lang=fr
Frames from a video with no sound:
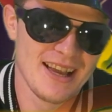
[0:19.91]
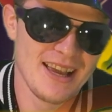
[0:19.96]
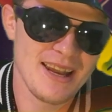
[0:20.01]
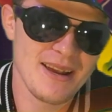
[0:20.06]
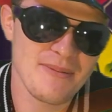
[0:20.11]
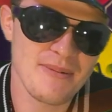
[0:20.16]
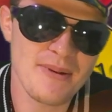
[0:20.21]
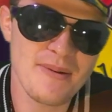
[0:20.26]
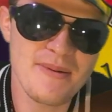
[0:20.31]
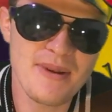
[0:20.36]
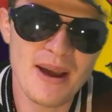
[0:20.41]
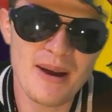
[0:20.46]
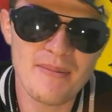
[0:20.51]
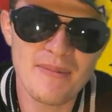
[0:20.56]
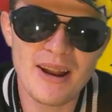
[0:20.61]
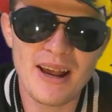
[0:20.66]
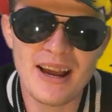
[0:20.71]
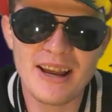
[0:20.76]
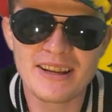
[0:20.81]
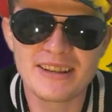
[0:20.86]
Ah, la
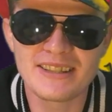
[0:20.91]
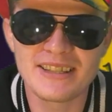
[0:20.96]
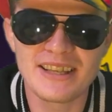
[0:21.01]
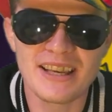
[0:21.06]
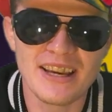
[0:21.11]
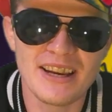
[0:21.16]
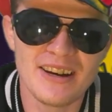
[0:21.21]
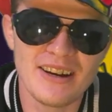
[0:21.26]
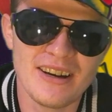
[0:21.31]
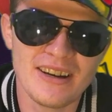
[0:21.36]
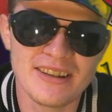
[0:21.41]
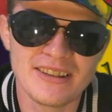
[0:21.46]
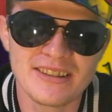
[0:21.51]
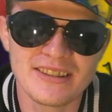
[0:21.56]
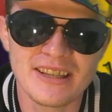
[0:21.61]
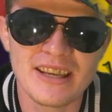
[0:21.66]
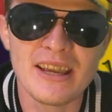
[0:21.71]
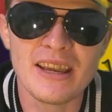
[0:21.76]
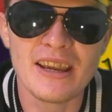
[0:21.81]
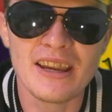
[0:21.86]
première blague, c'est euh,
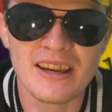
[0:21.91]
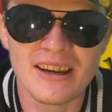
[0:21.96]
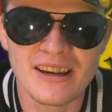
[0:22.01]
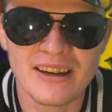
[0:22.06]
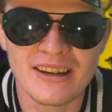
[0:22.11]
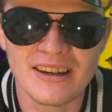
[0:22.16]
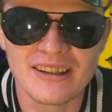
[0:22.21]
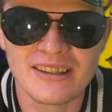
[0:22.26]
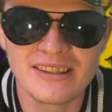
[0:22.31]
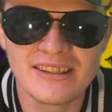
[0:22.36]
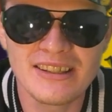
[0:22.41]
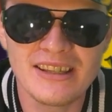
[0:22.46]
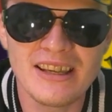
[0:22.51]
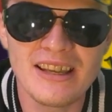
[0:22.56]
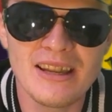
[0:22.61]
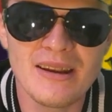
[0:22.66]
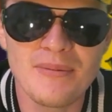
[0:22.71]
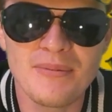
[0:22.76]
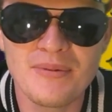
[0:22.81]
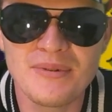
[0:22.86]
euh, qui
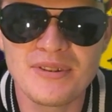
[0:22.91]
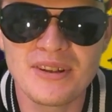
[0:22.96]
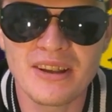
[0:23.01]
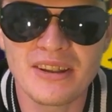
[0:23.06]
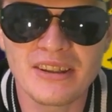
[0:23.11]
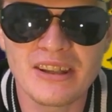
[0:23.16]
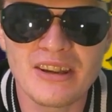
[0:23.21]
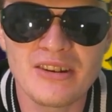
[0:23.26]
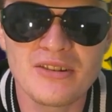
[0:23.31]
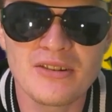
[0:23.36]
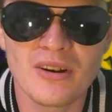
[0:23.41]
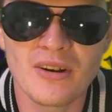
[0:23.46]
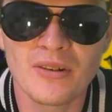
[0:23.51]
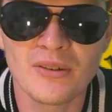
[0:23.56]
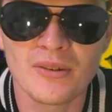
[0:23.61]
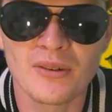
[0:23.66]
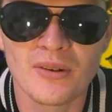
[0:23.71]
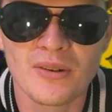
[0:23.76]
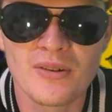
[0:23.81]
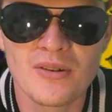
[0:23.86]
est la plus
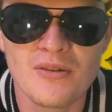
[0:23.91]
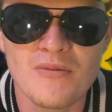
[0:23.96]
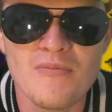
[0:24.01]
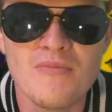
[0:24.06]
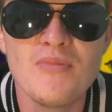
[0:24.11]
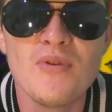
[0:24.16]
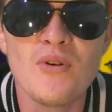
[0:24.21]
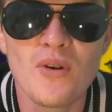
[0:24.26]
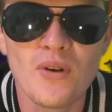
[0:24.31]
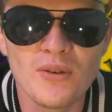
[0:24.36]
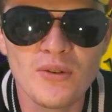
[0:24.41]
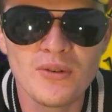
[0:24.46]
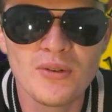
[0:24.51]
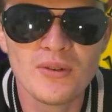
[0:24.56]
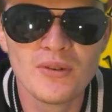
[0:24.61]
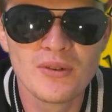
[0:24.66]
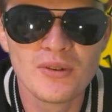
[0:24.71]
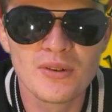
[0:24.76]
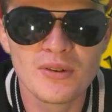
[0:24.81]
intelligente Une blonde,